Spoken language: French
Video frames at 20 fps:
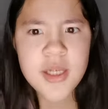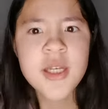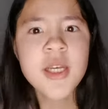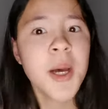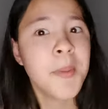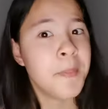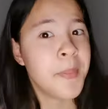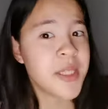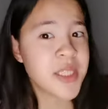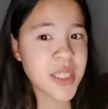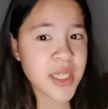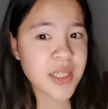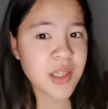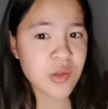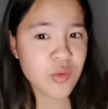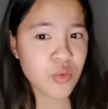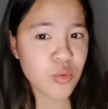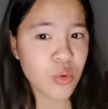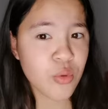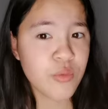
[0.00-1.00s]
mais certains
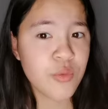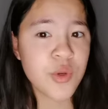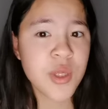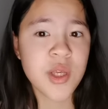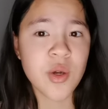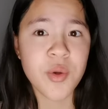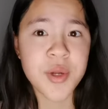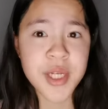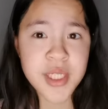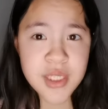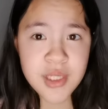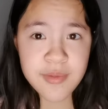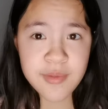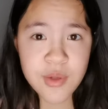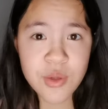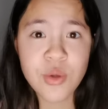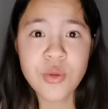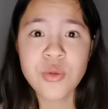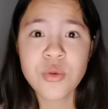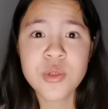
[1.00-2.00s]
d'entre vous qui regardent cette
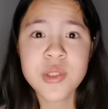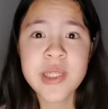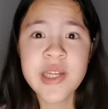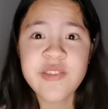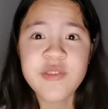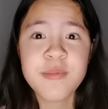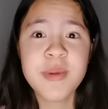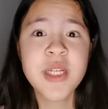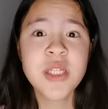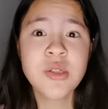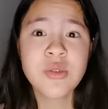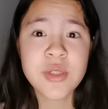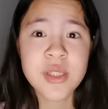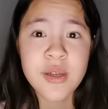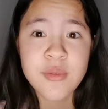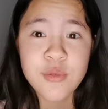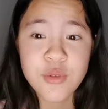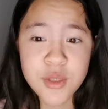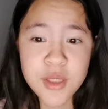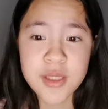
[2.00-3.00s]
vidéo ne le savent pas ce que ça
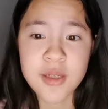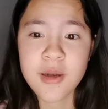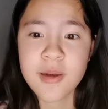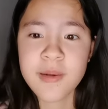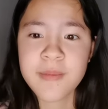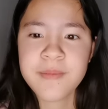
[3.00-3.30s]
veut dire.